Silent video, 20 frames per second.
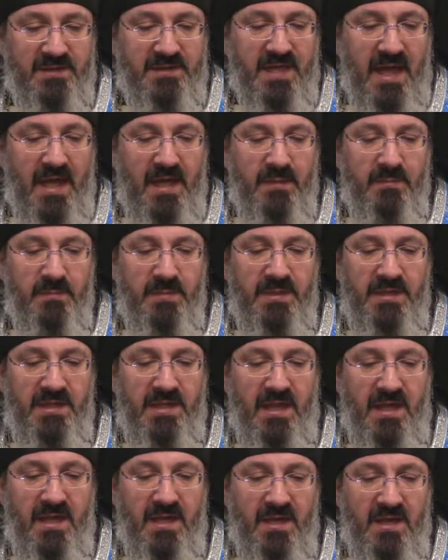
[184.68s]
дай
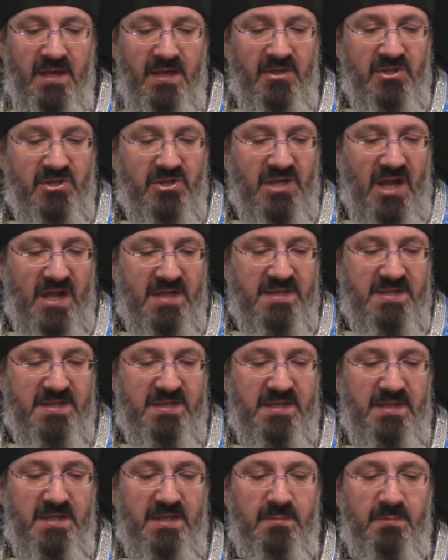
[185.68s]
мне
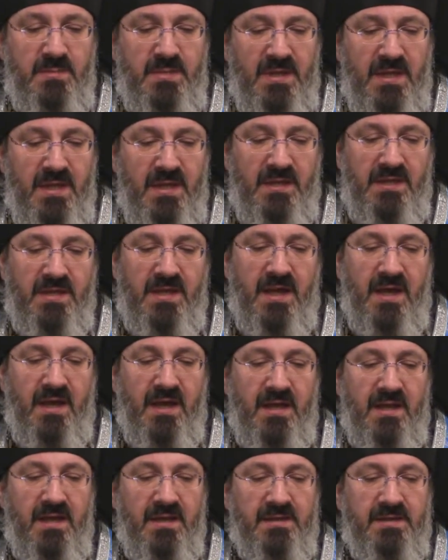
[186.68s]
часть имения,
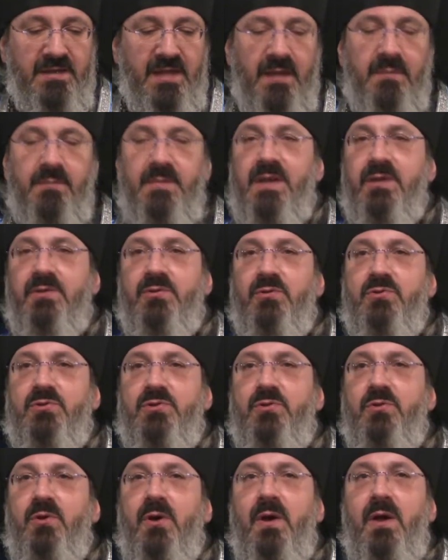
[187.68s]
дай мне то,
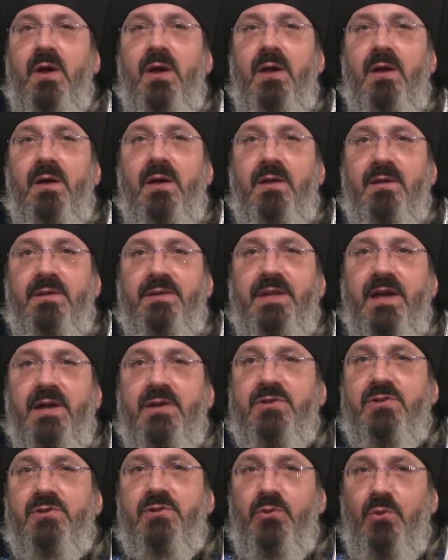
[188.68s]
что
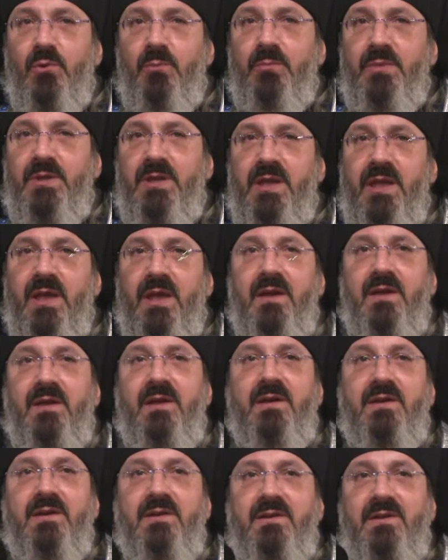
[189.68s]
должно мне
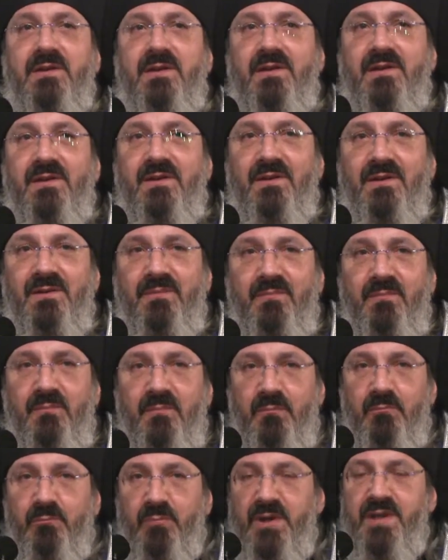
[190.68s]
э,
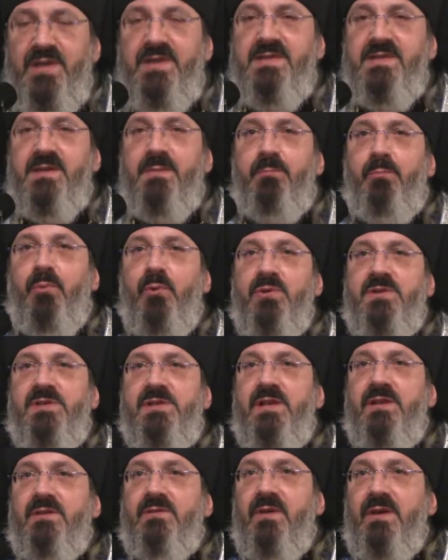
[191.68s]
быть
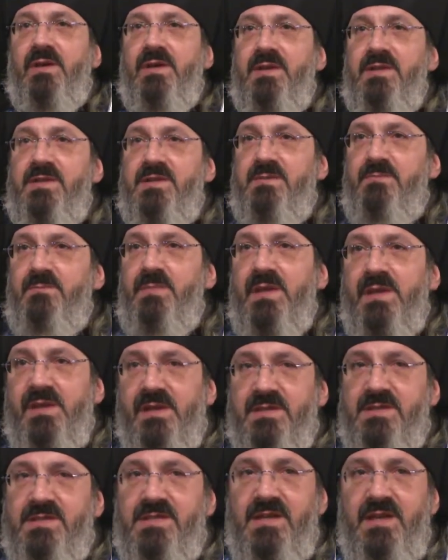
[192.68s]
после твоей
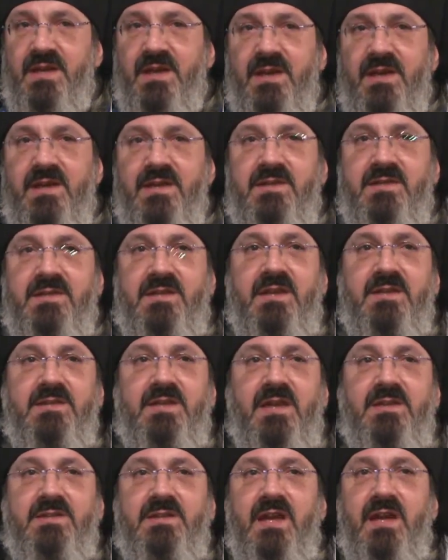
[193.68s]
смерти,
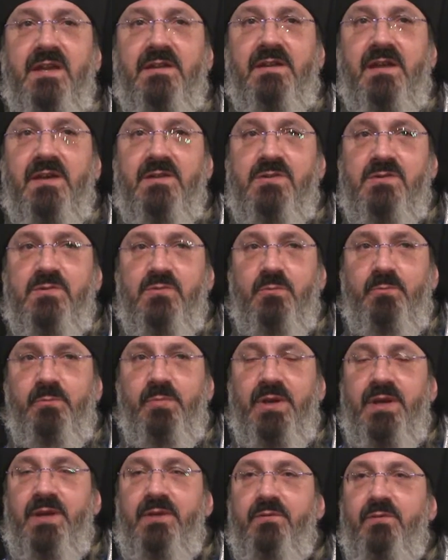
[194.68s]
сказать это отцу
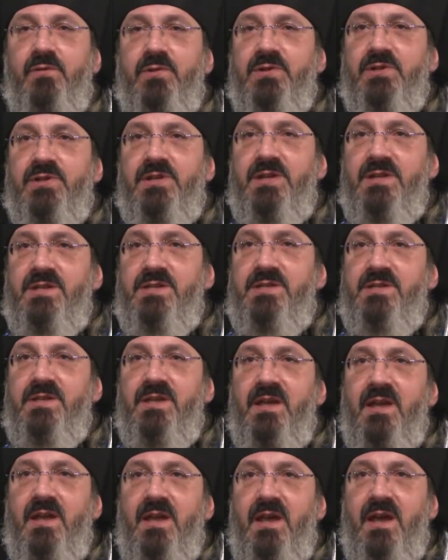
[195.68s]
при его
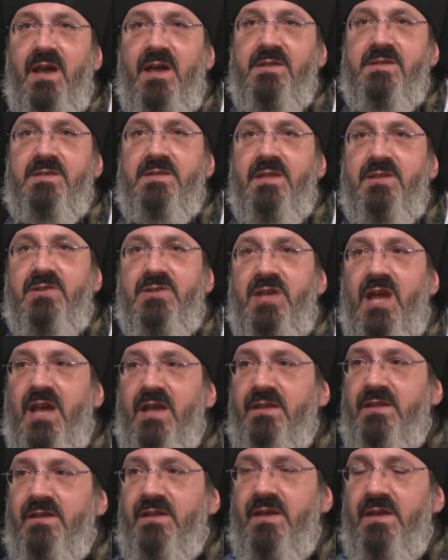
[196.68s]
жизни,
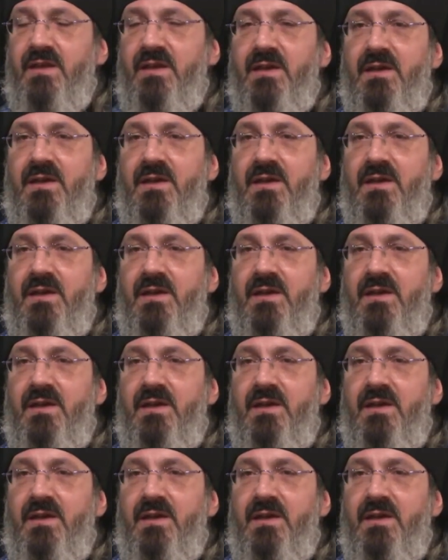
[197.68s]
означает,